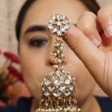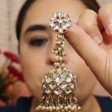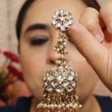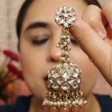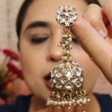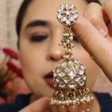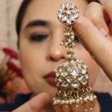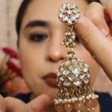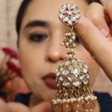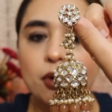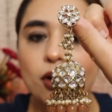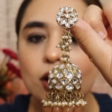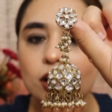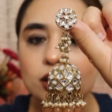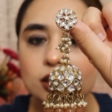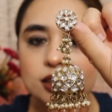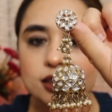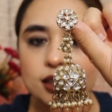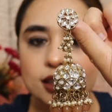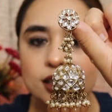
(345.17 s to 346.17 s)
बट
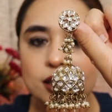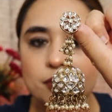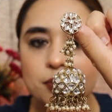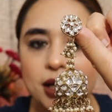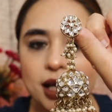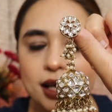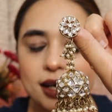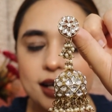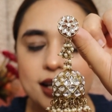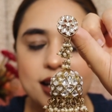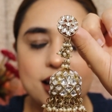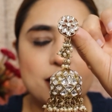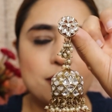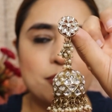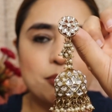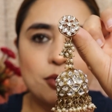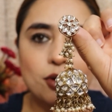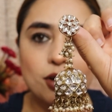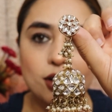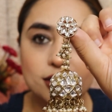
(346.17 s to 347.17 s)
बहुत ही ज़्यादा प्यार प्यारा है
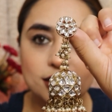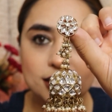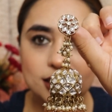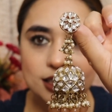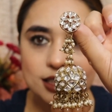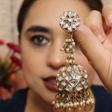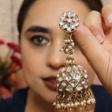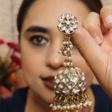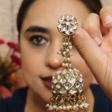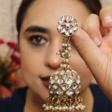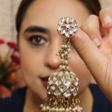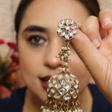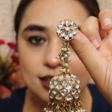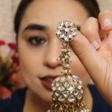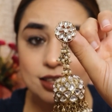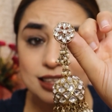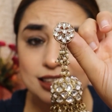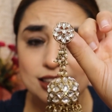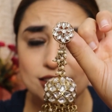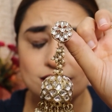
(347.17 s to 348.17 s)
बहुत ही डिसेंट है
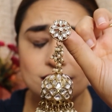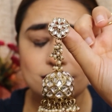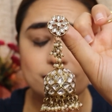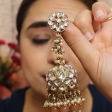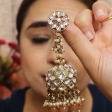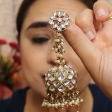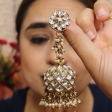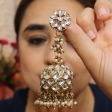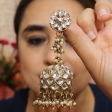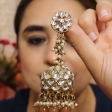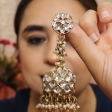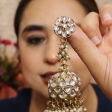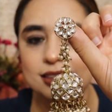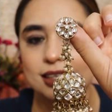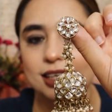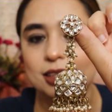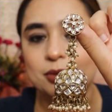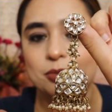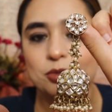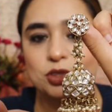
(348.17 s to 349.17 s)
ट्रेडिशनल वेयर्स के
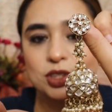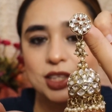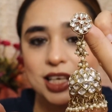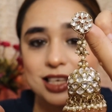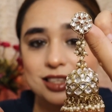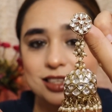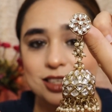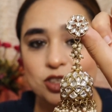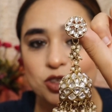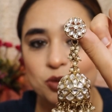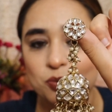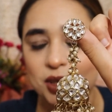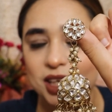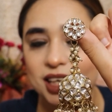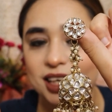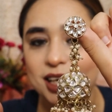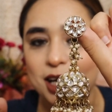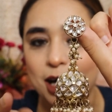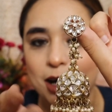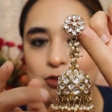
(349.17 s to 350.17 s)
साथ मुझे ऐसी झुमकी
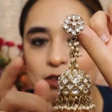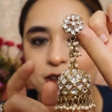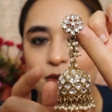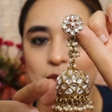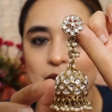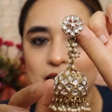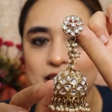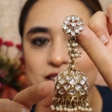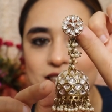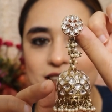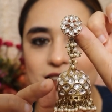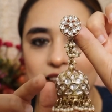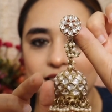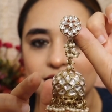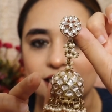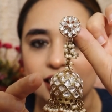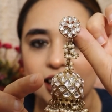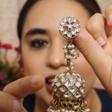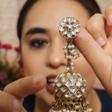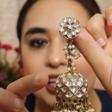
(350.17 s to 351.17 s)
काफ़ी अच्छी
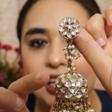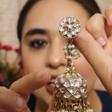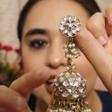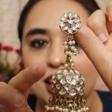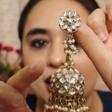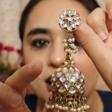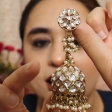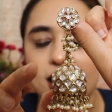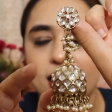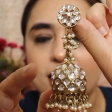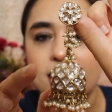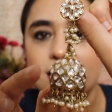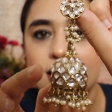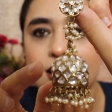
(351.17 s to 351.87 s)
लगती है एंड